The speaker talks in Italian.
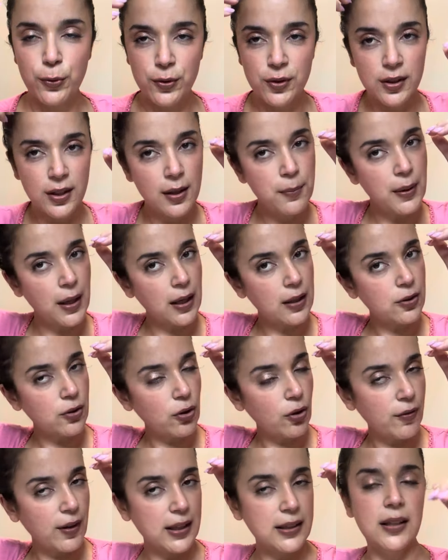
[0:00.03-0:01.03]
a tutti, ben
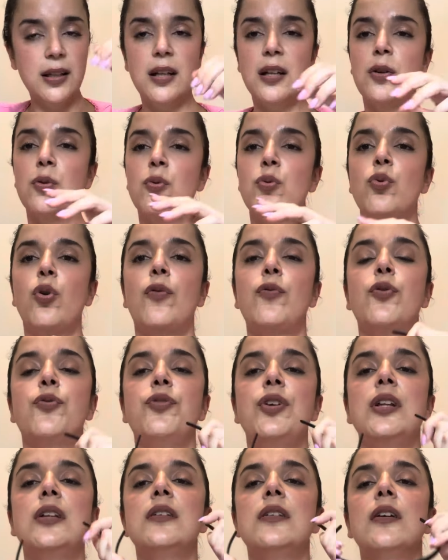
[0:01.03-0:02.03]
ritrovati in un nuovo
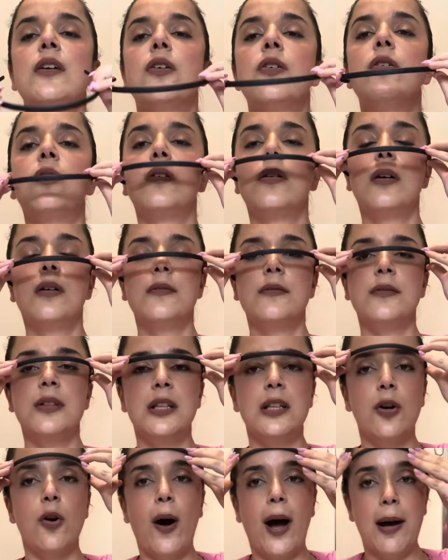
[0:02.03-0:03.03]
video,
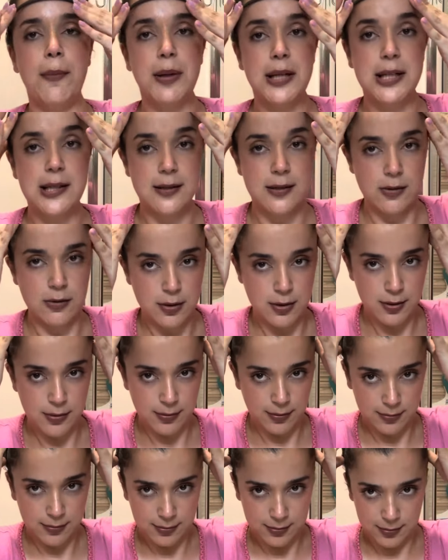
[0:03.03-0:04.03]
video Amazon,
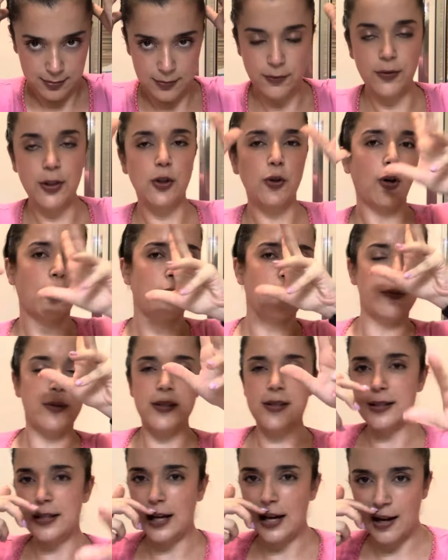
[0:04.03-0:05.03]
video
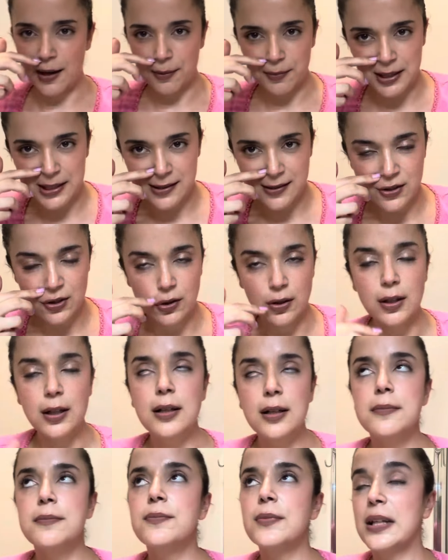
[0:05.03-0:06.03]
acquisti
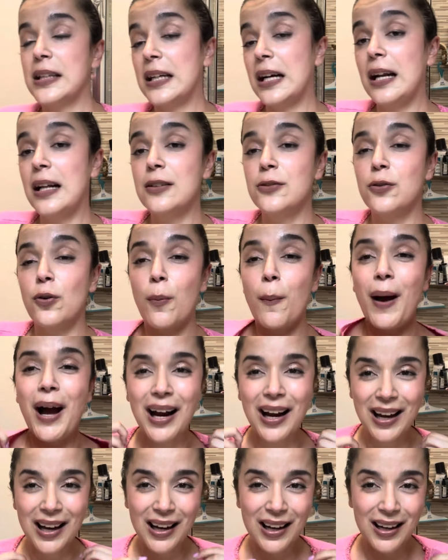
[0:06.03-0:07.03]
Amazon, che tra l'altro
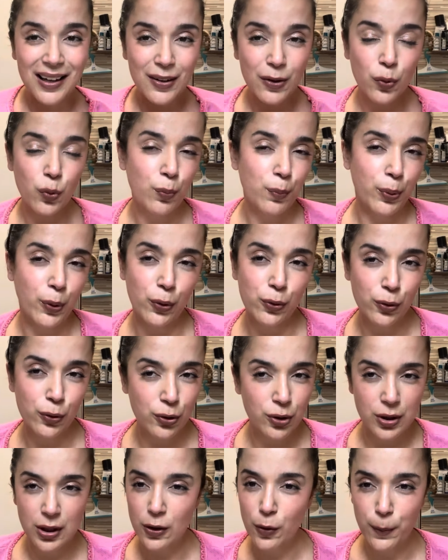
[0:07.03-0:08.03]
manca un
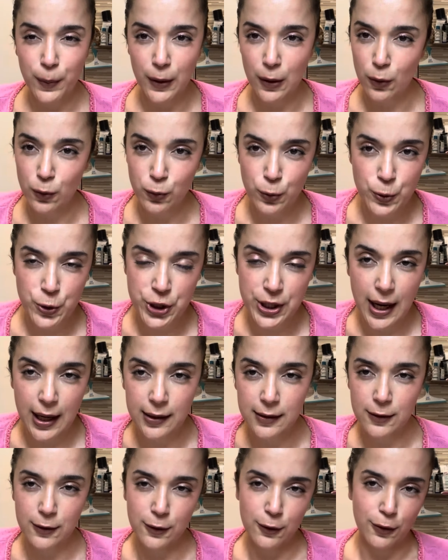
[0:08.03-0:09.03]
prodottino per
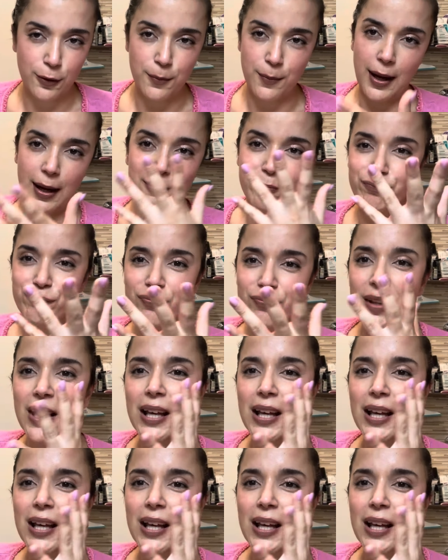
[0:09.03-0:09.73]
l'uncinetto, ma